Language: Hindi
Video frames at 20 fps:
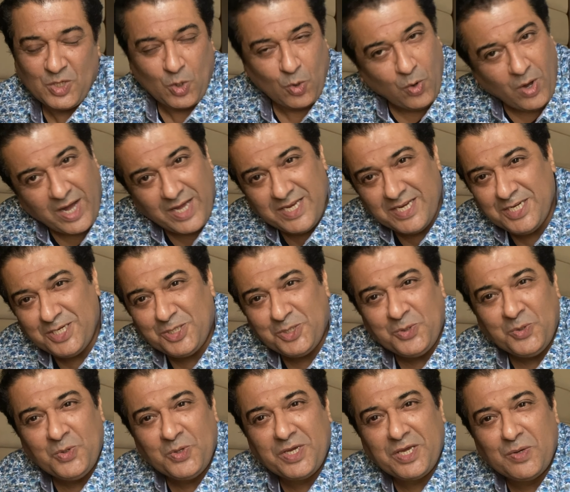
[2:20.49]

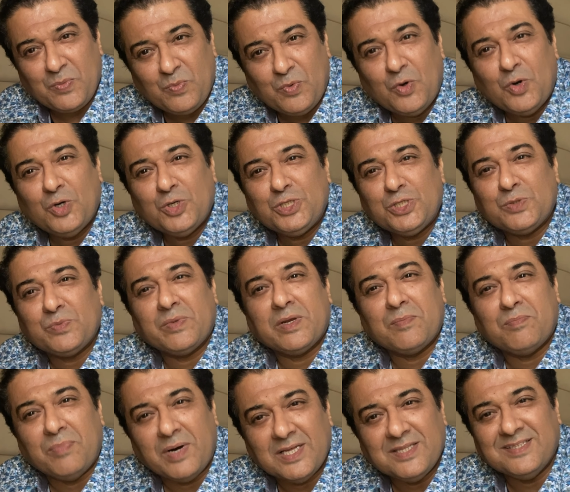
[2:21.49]
ख्वाहिशों के बोझ में
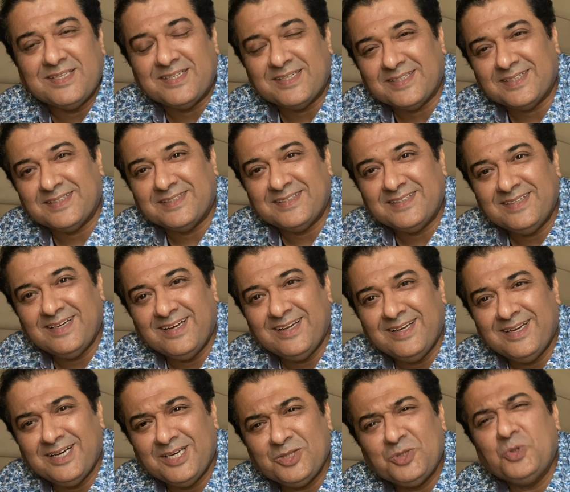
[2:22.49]
बद्र
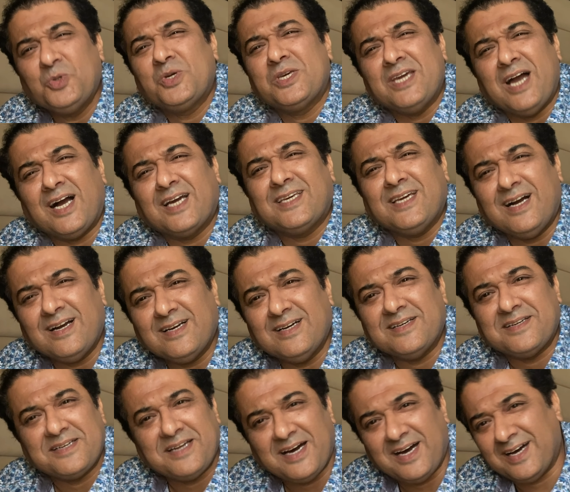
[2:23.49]
तू क्या क्या
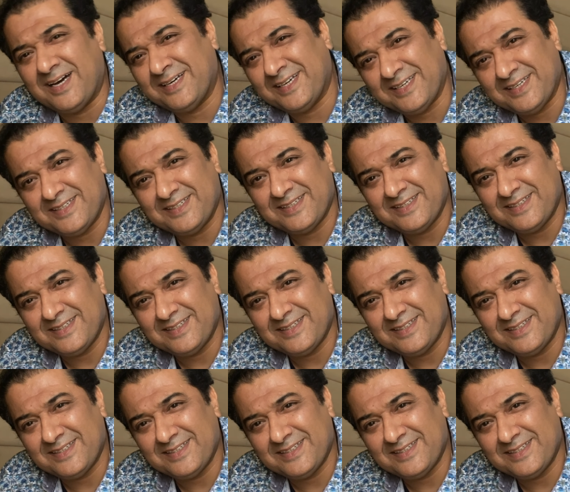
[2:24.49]
कर रहा है